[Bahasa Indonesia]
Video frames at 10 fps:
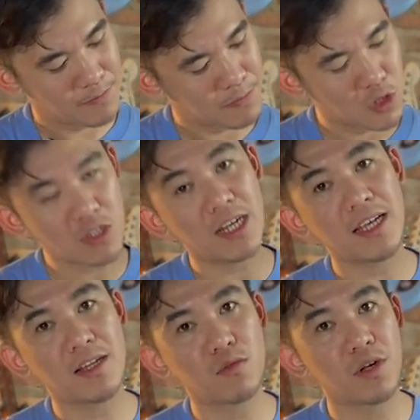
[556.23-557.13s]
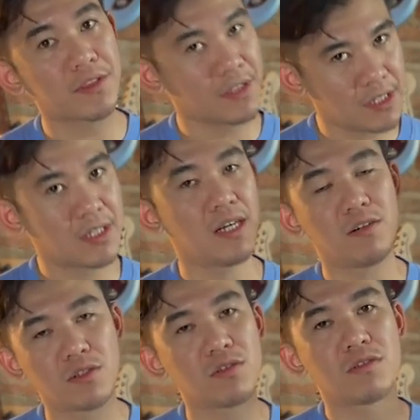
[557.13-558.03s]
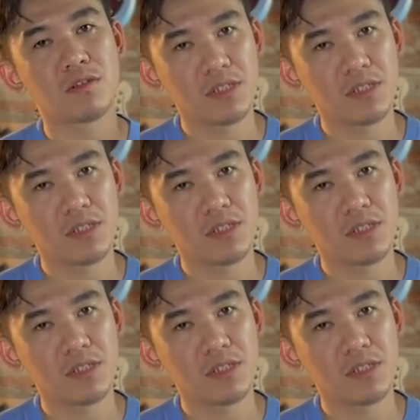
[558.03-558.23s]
Menurut kalian worth it gak untuk